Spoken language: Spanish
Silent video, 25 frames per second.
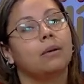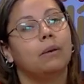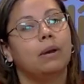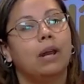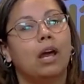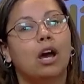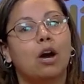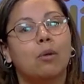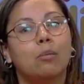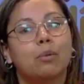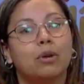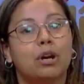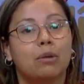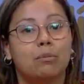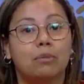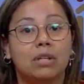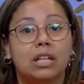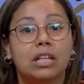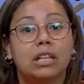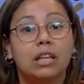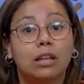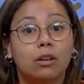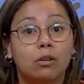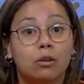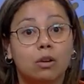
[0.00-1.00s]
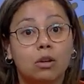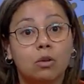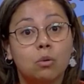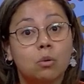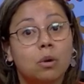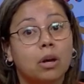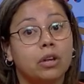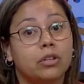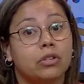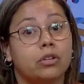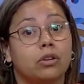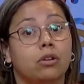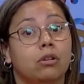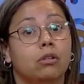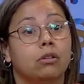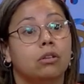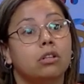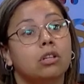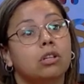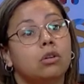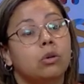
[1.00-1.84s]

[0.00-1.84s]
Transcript: avalados por el Ministerio de Educación